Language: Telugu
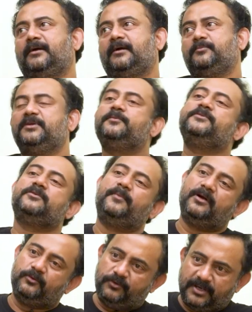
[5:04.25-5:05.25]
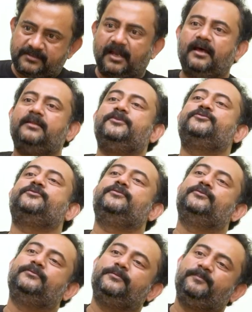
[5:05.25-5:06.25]
అది మధ్య మధ్య మా గురుగారు సలహాలు
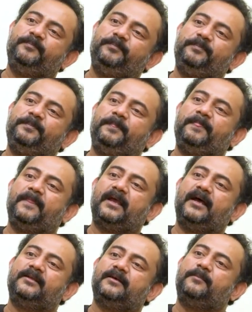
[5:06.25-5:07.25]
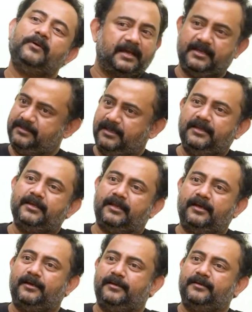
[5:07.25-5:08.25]
తీసుకుంటూ అదే ఆయన అప్పుడు నాకేం తెలియదు
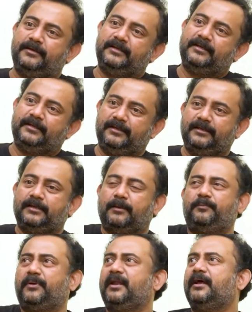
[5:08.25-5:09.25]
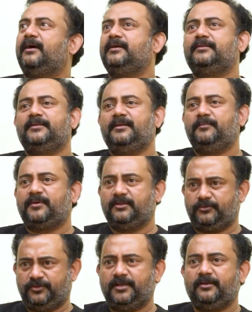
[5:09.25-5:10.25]
కదా రైట్ అప్పుడు నాకెంతండి
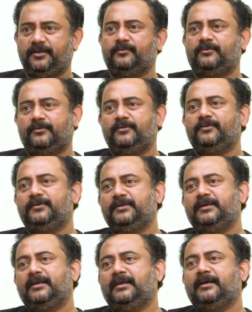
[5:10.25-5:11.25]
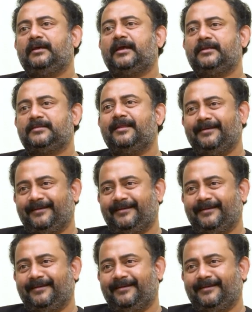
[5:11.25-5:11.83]
పంతొమ్మిది ఏళ్ళు ఏమో ఆయన